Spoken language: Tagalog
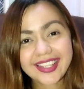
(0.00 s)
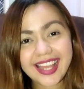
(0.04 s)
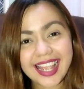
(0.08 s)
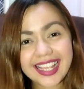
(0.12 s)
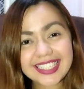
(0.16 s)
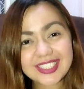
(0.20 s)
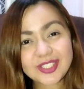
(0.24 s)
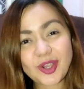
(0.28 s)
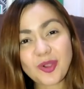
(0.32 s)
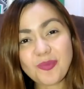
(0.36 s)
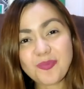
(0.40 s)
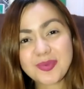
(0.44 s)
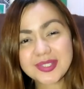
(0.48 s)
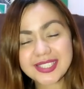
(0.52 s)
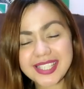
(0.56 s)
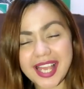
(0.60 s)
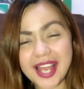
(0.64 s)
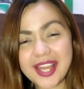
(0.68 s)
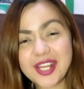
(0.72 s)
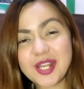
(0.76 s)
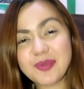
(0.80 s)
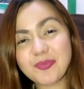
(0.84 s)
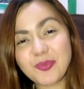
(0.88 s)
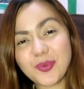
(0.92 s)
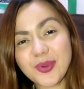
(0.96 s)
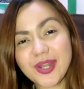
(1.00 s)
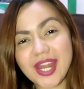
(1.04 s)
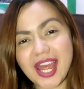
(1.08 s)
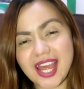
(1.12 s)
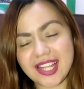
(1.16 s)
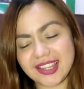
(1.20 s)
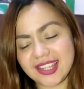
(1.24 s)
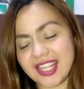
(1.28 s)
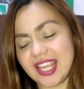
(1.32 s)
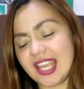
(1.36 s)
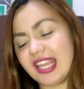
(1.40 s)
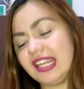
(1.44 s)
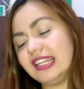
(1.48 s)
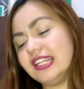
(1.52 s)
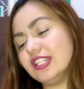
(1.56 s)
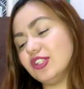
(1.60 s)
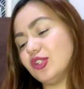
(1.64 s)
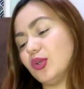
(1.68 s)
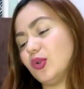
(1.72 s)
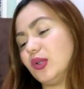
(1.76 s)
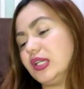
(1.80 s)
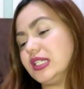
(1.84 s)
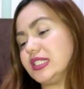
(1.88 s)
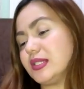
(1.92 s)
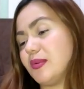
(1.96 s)
guys. So, umpisahan na po natin
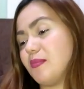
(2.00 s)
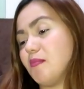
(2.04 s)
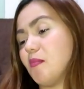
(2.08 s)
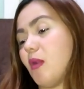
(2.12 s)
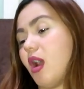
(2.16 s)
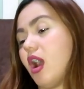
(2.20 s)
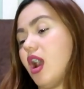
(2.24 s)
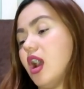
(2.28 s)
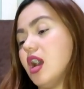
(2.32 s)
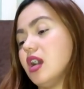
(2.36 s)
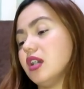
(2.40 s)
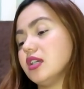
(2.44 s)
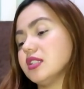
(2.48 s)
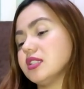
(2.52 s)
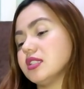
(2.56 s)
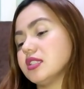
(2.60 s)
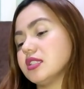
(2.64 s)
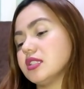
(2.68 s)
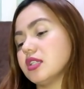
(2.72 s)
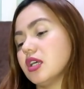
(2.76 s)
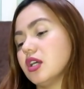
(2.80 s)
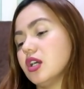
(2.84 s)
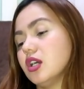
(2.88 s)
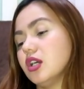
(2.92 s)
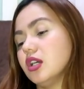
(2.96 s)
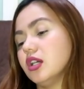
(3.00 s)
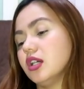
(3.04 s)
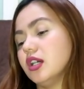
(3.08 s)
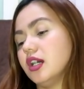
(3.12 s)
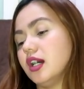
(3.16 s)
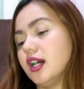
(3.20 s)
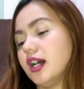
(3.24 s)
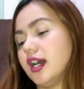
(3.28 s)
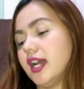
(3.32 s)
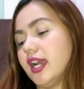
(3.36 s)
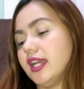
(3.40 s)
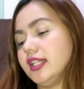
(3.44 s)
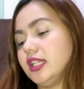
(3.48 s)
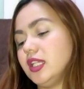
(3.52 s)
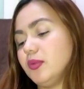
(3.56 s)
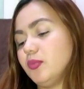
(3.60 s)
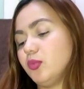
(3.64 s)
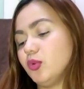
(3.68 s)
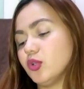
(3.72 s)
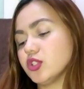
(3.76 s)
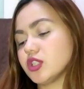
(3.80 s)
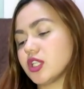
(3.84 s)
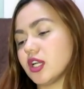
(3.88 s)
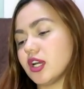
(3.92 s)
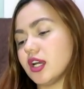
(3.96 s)
itong isang box. Uh, hindi
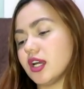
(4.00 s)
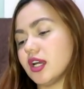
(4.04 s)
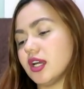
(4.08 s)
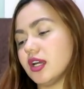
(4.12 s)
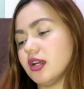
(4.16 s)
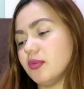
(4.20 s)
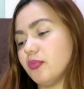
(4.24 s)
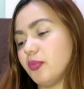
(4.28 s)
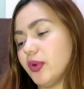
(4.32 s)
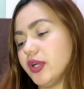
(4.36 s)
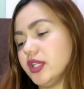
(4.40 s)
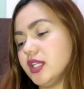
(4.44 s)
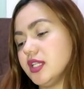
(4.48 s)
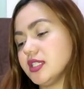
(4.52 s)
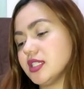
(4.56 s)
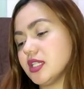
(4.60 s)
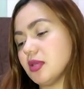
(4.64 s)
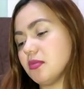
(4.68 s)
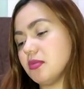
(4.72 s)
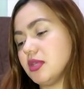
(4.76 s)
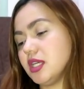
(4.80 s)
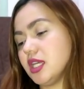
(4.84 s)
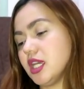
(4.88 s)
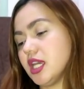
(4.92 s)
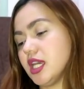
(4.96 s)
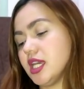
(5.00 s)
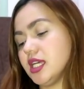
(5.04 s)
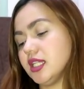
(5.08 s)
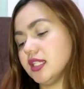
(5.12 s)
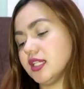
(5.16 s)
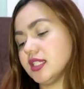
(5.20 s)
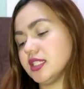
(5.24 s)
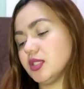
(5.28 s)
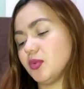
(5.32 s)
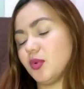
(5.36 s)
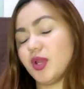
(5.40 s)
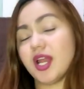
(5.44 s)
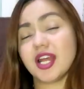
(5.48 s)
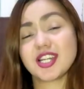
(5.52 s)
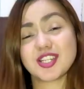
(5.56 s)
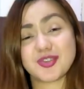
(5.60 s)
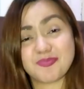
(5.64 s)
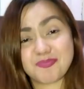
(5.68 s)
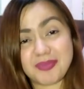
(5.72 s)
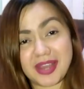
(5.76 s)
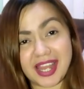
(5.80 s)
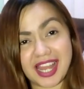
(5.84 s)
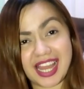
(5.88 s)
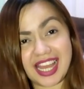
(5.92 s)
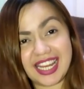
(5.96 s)
po siya pwedeng sabihin kasi wala siyang
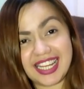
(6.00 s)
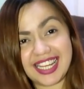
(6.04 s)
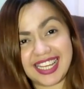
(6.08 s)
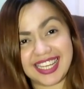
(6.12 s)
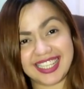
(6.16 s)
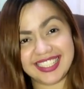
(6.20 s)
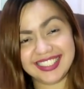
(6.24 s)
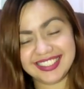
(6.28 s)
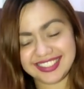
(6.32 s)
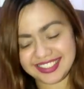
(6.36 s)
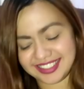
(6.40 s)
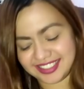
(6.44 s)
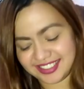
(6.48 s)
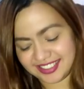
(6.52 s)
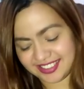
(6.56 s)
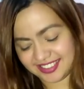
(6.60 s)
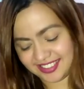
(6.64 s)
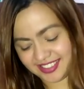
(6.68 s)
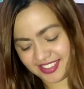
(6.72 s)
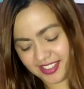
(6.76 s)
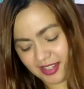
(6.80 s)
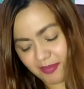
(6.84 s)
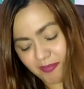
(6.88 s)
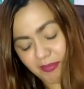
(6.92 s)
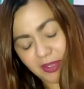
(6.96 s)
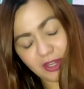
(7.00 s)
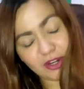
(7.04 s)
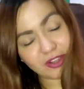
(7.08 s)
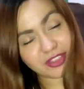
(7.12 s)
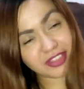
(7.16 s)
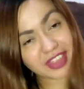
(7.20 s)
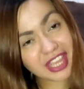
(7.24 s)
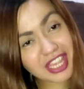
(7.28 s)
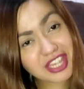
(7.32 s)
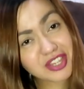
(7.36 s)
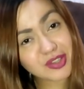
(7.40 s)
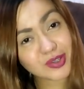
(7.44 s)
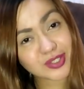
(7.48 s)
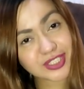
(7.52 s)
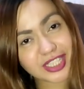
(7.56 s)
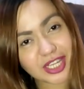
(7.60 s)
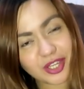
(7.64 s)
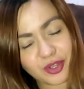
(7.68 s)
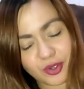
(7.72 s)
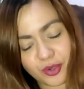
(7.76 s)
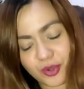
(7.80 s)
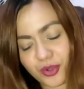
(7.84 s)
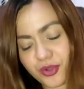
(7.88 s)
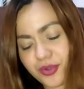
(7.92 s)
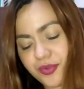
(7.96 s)
pangalan. Pero thank you
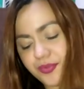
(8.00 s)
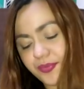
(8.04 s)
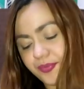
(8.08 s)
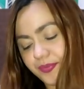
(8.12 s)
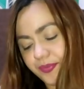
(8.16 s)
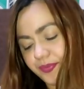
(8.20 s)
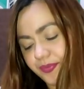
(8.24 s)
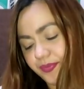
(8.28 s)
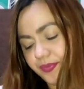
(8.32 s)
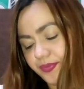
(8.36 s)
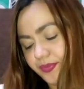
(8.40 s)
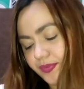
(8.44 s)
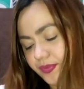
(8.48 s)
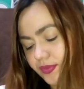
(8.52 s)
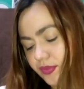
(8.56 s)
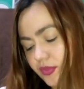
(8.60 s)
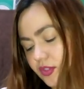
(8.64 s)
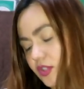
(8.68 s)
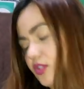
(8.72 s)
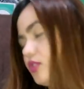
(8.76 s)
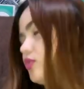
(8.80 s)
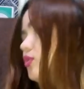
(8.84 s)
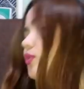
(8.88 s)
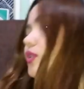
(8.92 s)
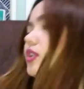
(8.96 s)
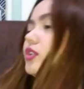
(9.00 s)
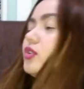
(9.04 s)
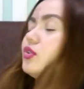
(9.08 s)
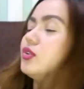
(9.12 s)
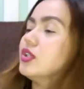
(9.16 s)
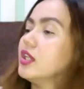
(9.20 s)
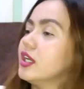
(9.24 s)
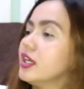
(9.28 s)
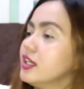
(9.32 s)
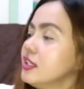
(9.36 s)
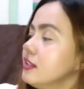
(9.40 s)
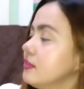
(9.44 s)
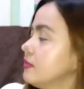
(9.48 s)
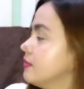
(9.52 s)
sa'yo. Ito na.